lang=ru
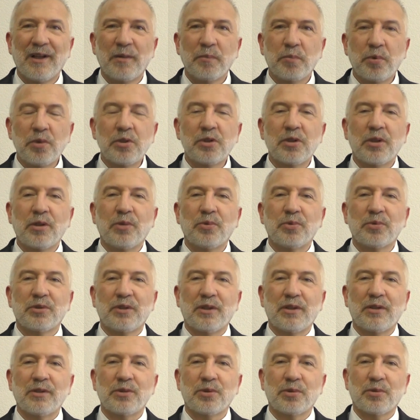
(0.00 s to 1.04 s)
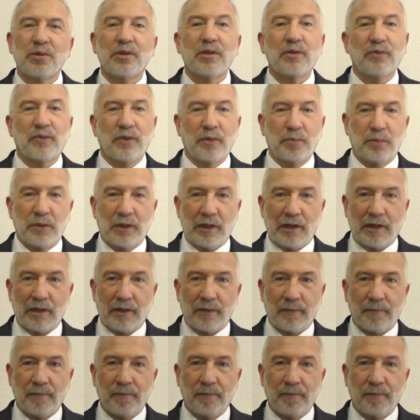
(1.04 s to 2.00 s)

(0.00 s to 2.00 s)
Позже я узнал, что это фамилия.